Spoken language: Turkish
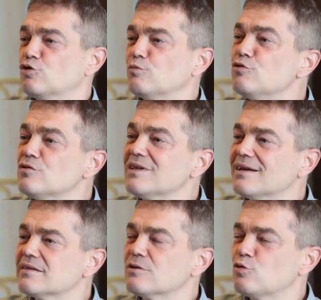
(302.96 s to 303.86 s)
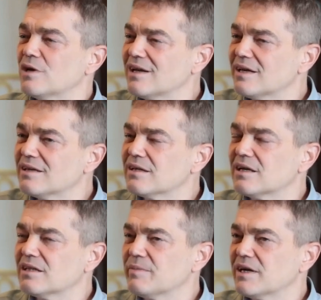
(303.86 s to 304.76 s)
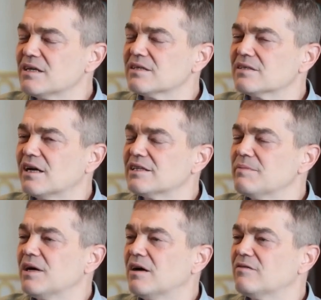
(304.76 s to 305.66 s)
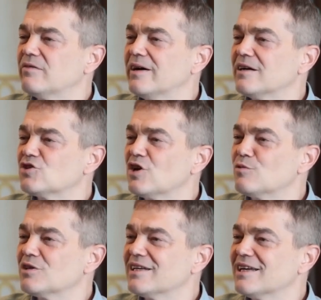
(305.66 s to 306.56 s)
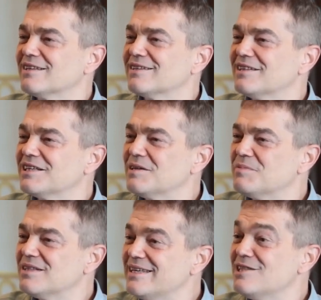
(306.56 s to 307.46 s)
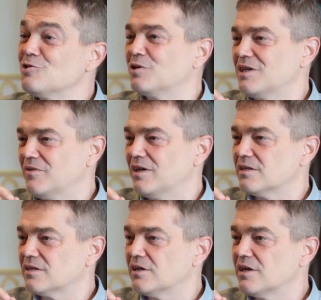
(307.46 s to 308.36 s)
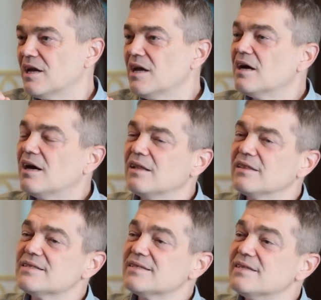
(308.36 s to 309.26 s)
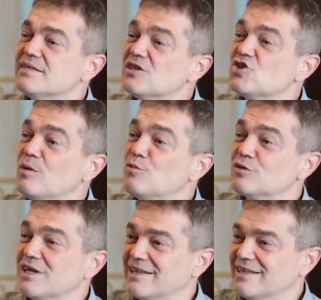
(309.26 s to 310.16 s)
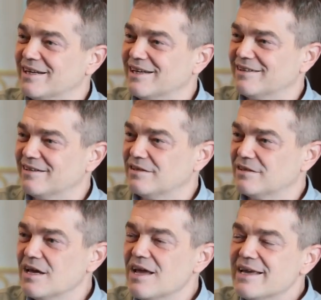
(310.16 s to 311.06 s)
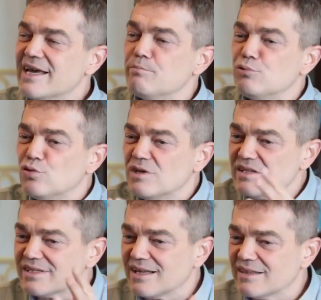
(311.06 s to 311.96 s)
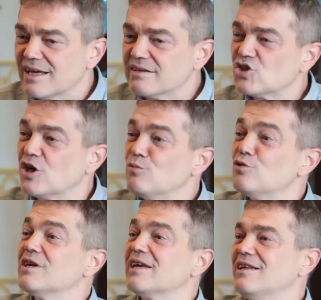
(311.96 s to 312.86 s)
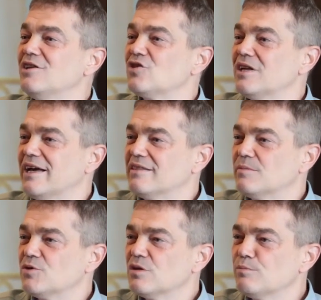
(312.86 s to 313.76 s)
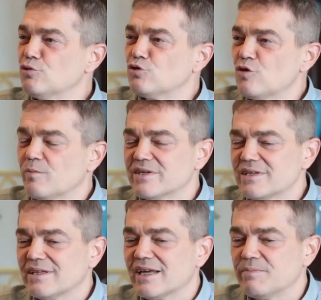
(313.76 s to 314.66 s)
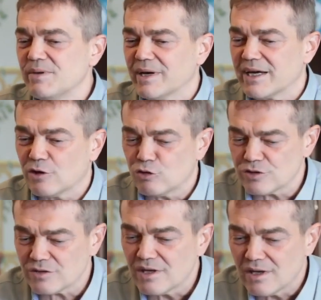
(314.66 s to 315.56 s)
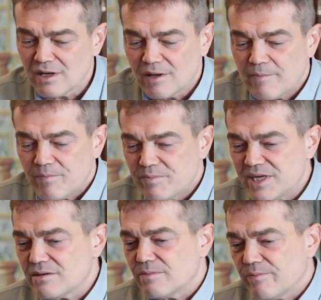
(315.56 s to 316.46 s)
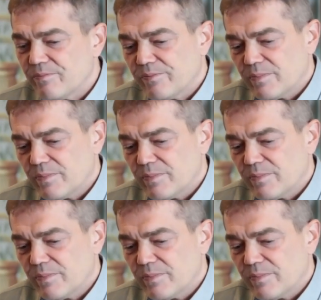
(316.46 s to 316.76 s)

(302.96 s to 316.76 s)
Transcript: oluşuyor. Bu yüzden aslında Kur'an ayete dikkatli bakarsanız Adem'le Havva çamurdan yaratıldığı gibi değildir orada ifade sadece. Allah sizi çamurdan yarattıdır. Yani bütün insanlar çamurla ilişkilendirmiştir. Bu çok basit. Yani bir marangoz, bir